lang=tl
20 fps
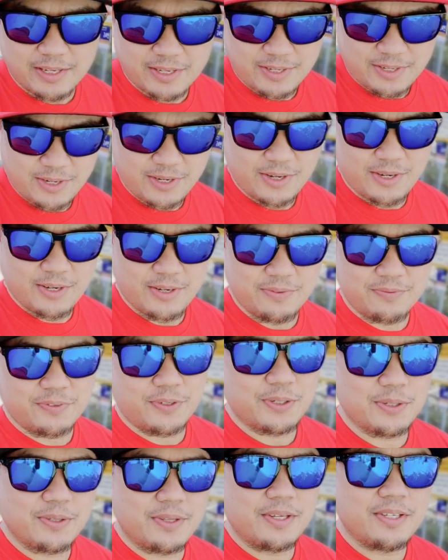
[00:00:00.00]
So for
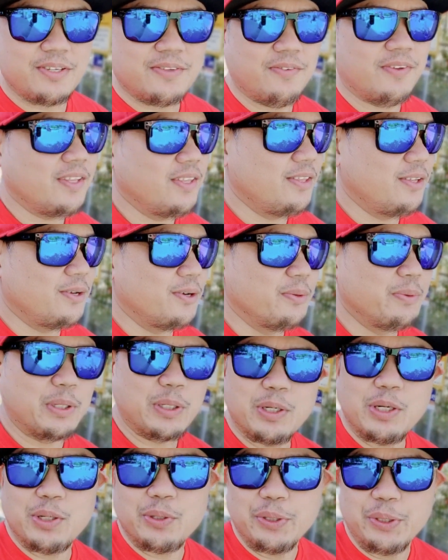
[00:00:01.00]
today's video
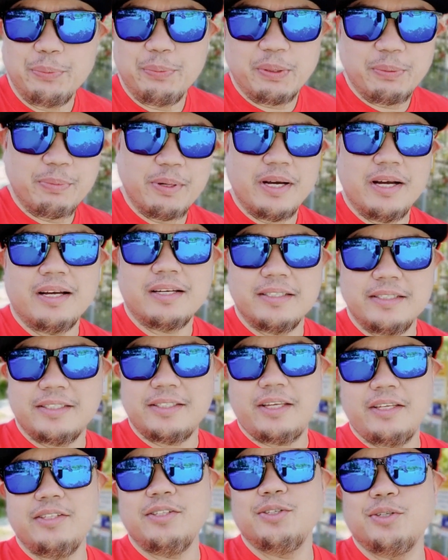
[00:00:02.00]
meron lang akong ibabahagi sa
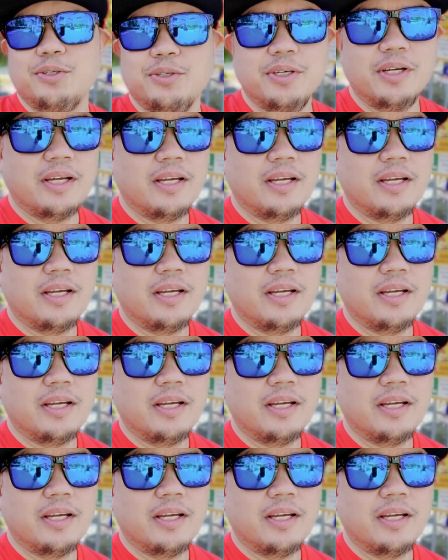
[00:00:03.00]
inyo